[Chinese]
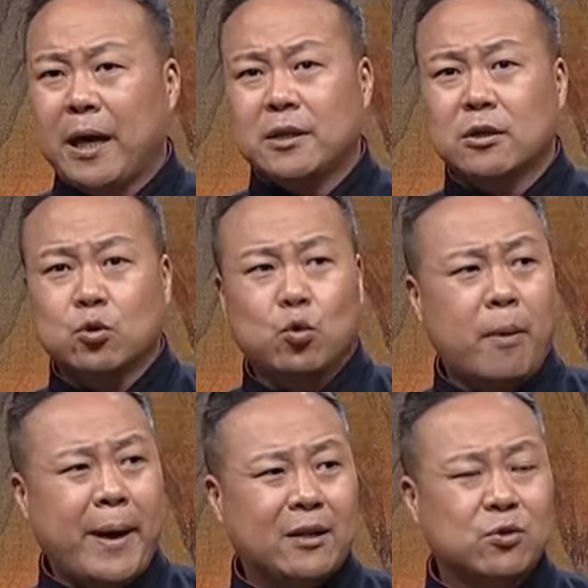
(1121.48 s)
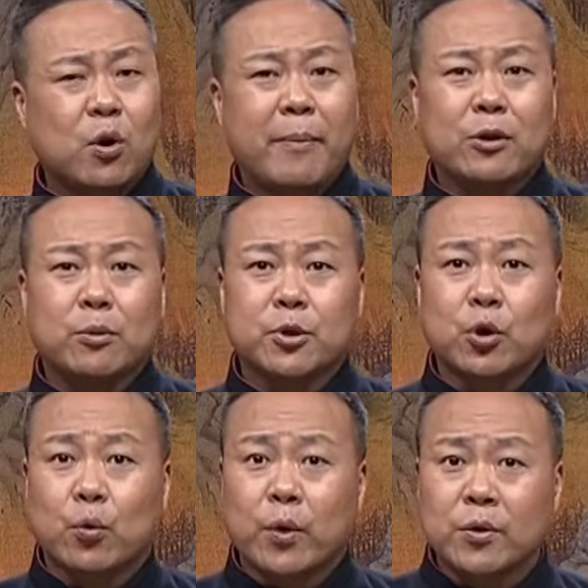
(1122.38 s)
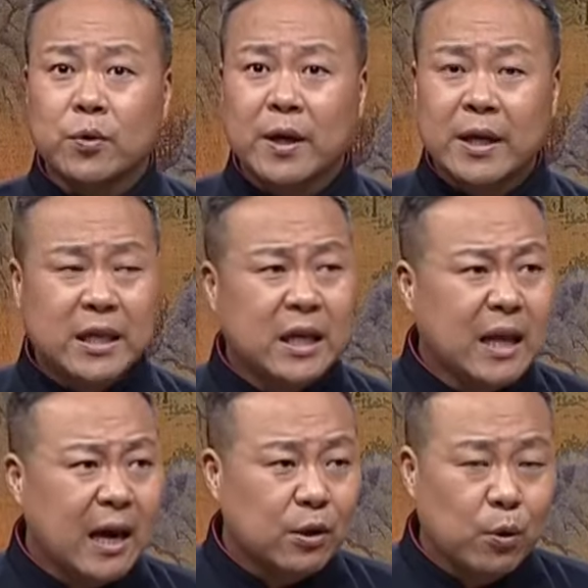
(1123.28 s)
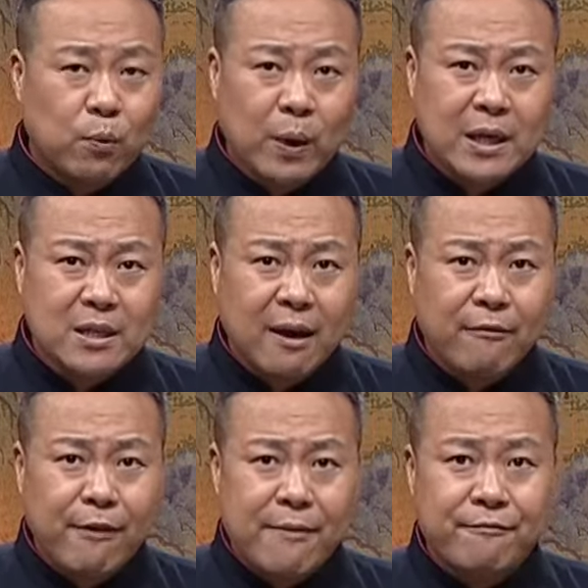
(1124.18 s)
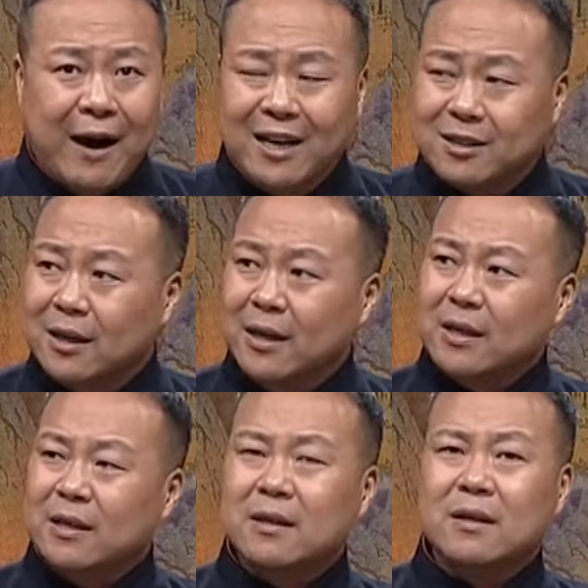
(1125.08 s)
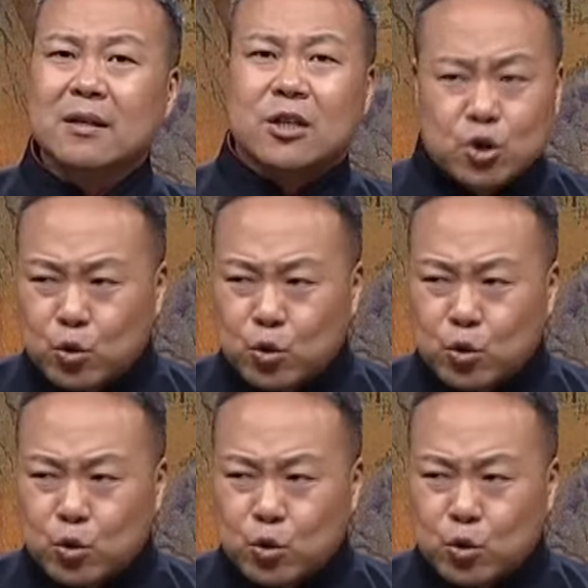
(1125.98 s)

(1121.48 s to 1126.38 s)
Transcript: 百姓做买的做卖多么守规矩，一旦有违章犯法者，是